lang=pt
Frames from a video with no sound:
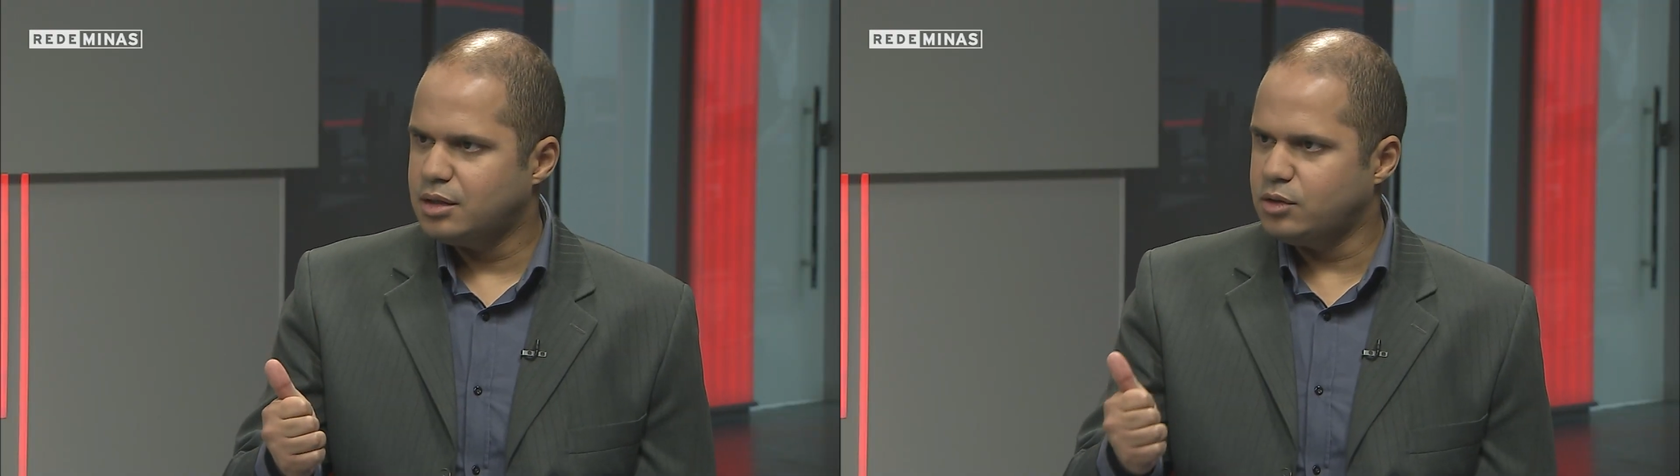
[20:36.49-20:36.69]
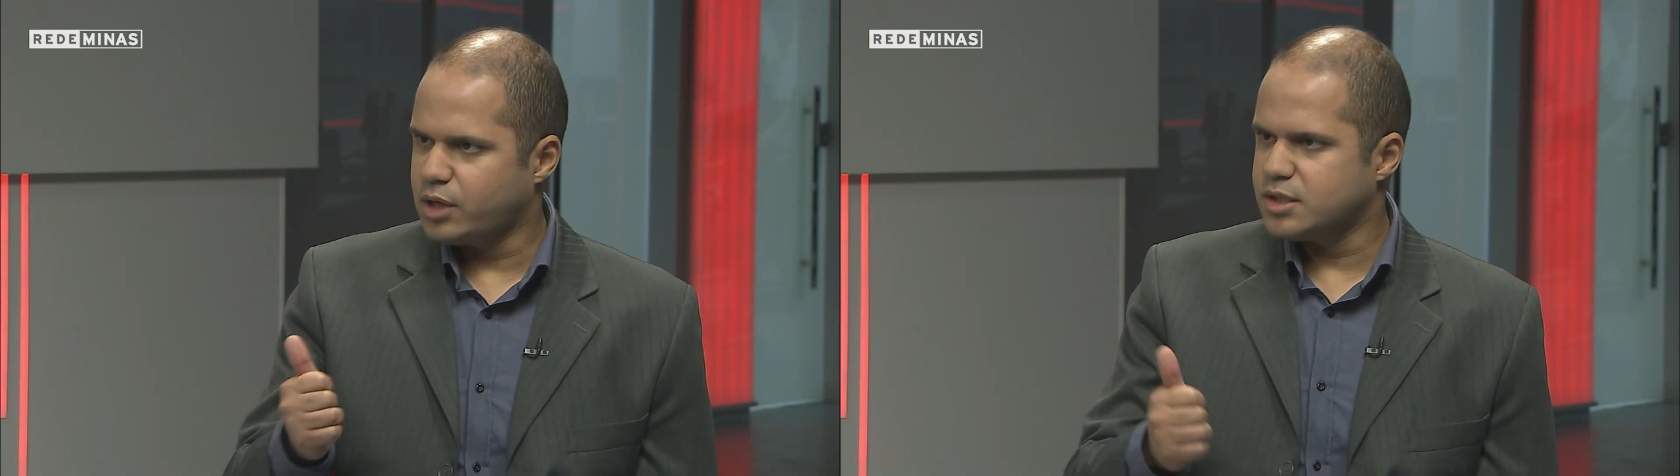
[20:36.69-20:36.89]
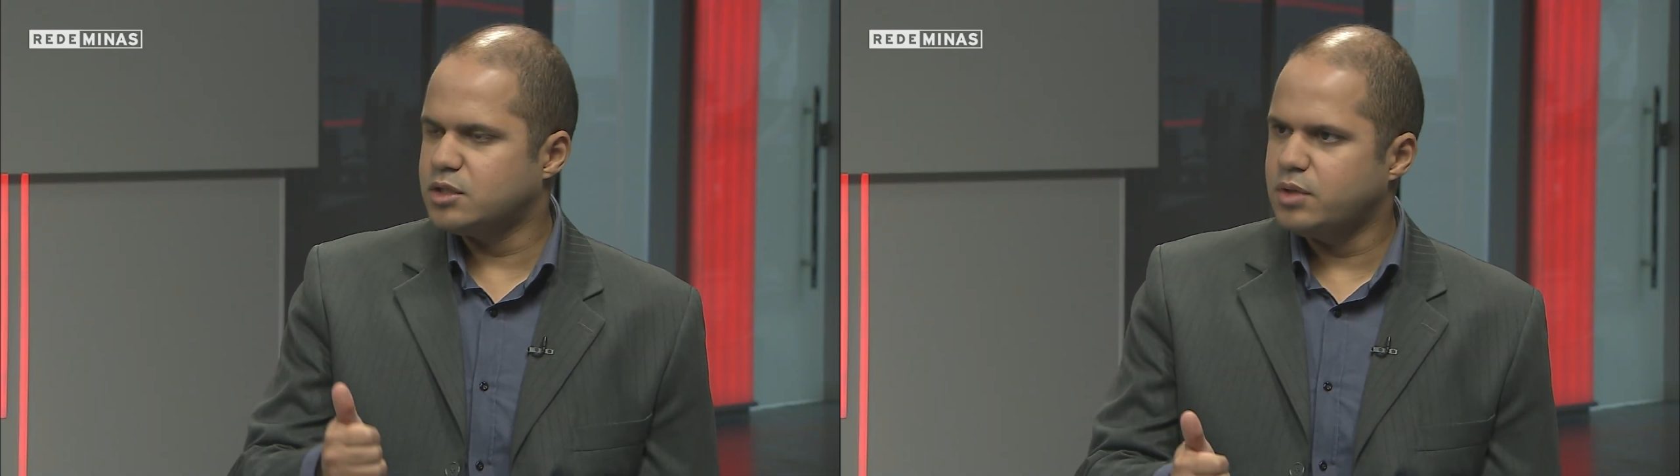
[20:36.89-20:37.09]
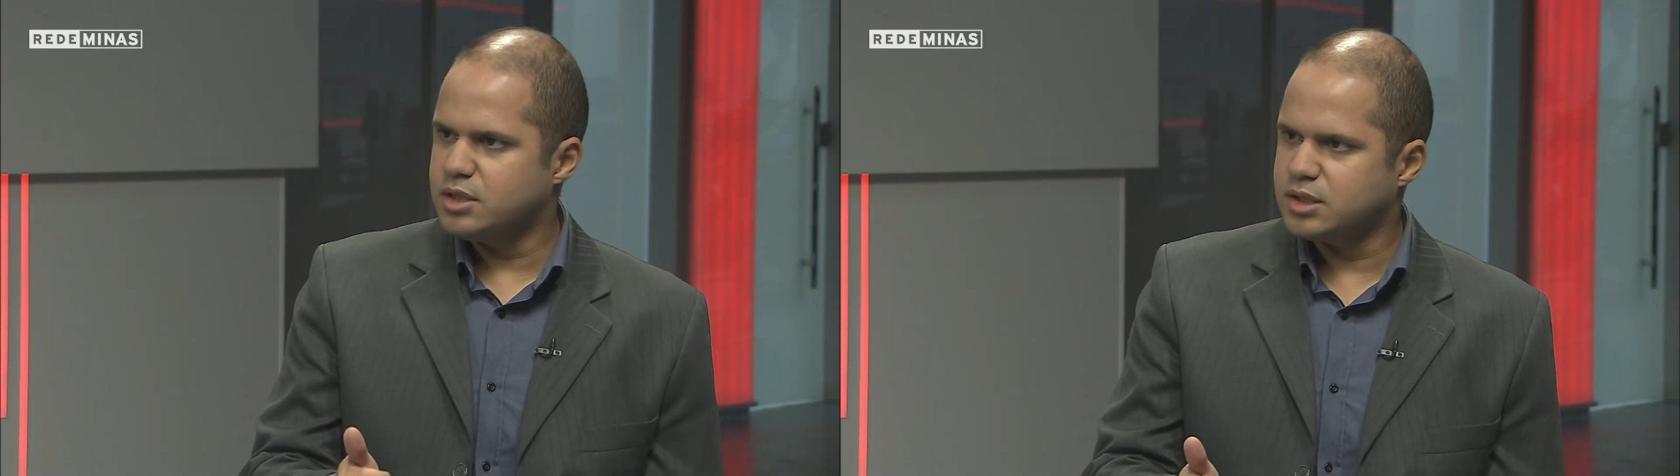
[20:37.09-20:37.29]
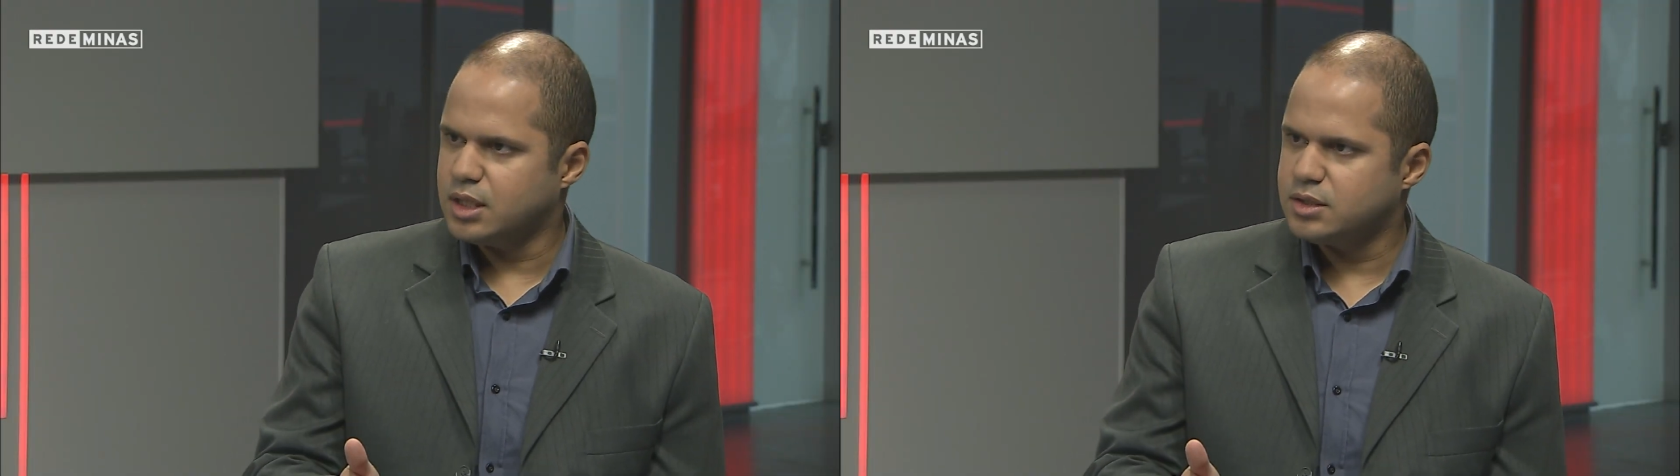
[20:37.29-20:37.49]
Educação à
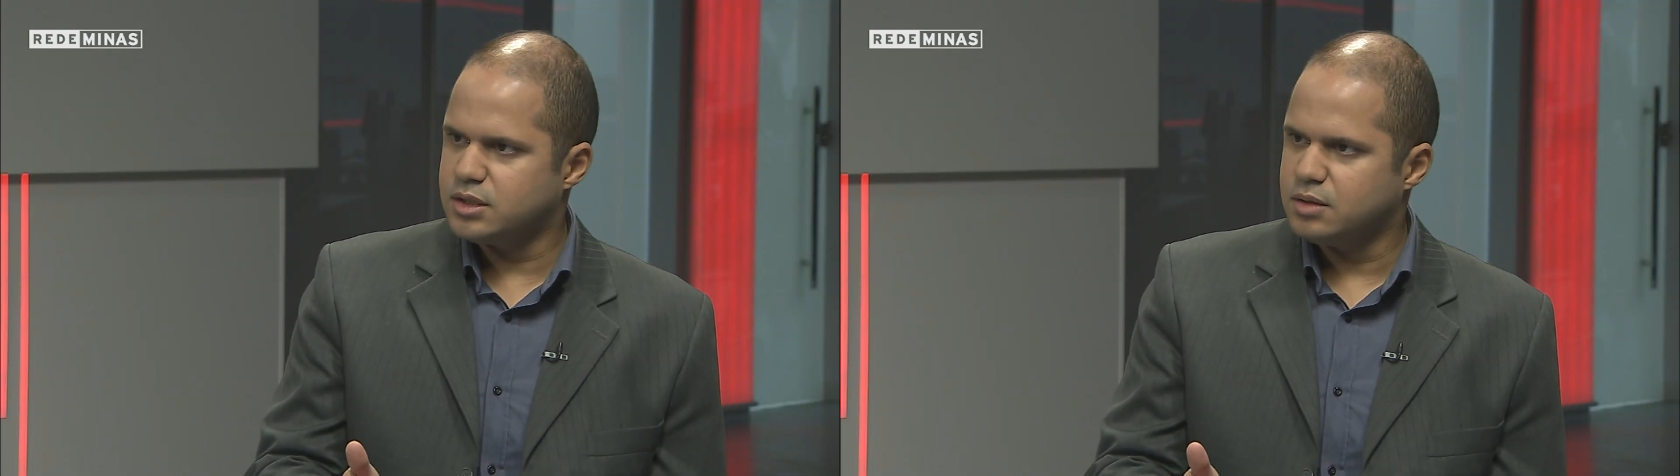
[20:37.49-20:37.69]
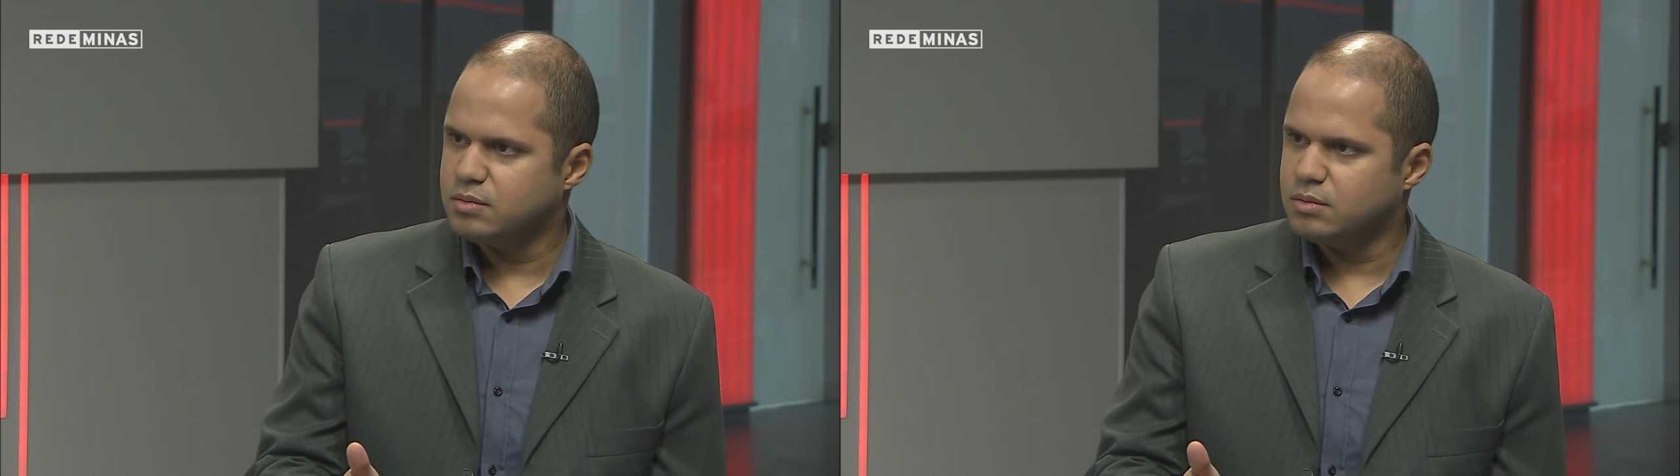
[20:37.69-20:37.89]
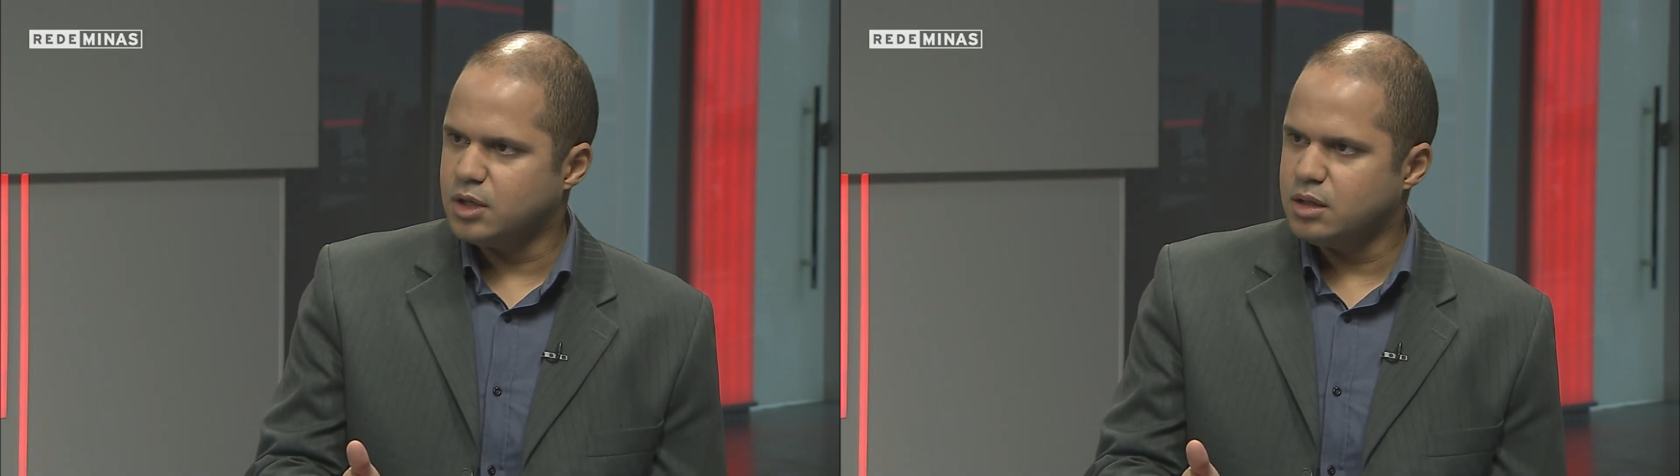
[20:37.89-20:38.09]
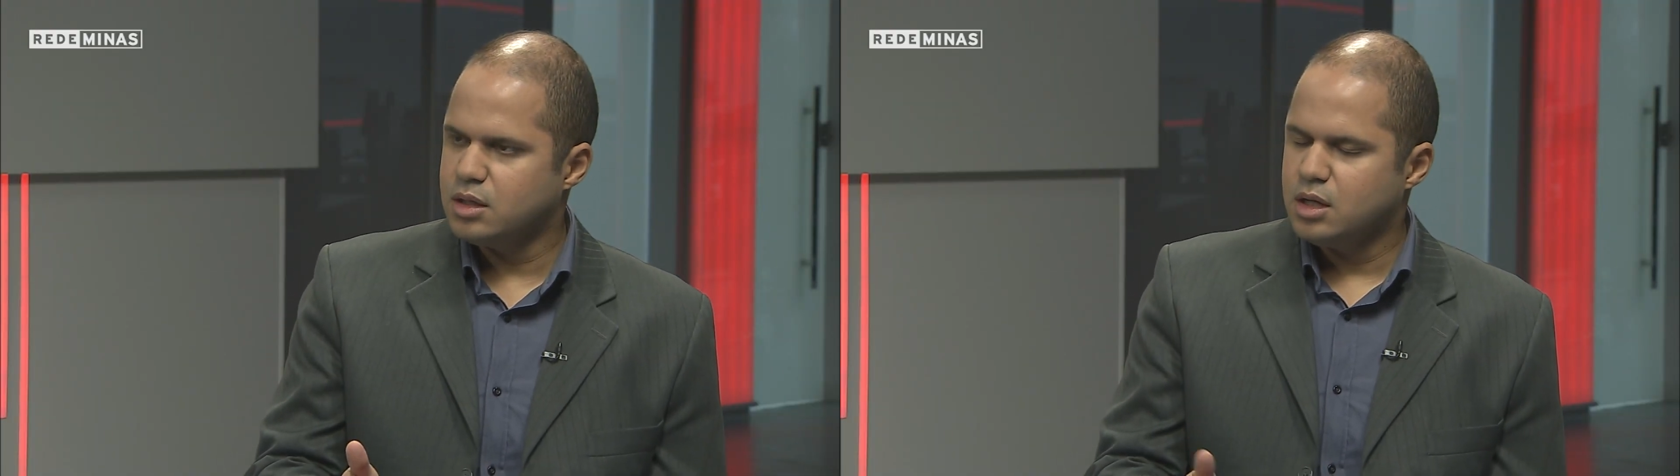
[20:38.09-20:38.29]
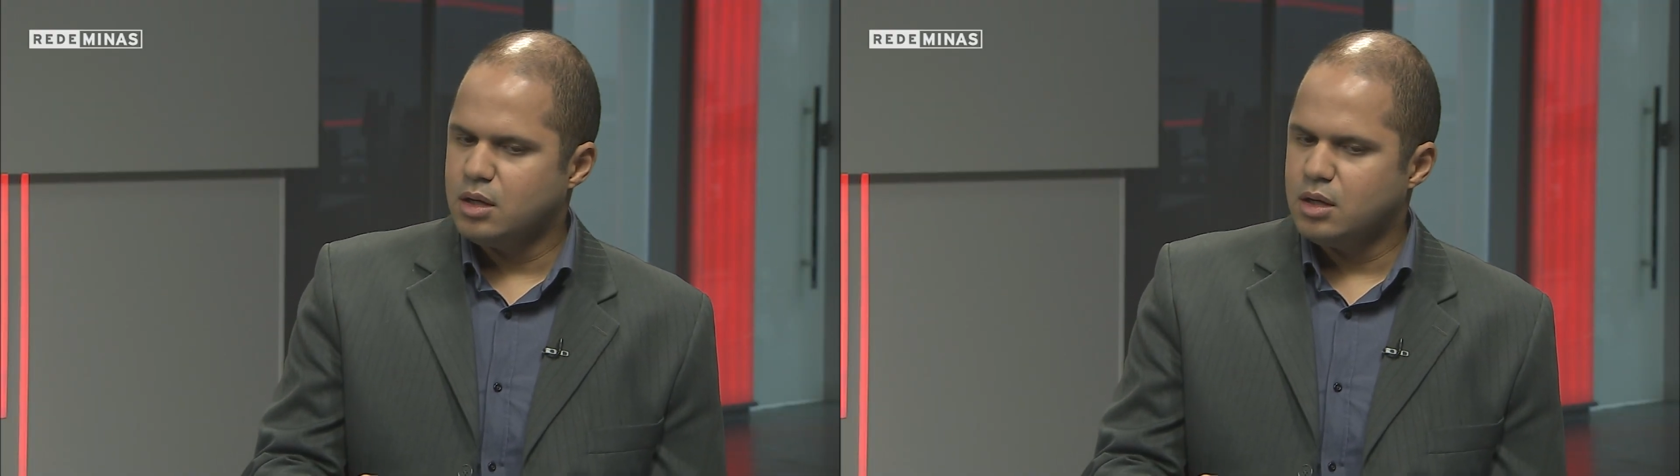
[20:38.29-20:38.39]
Distância. Né?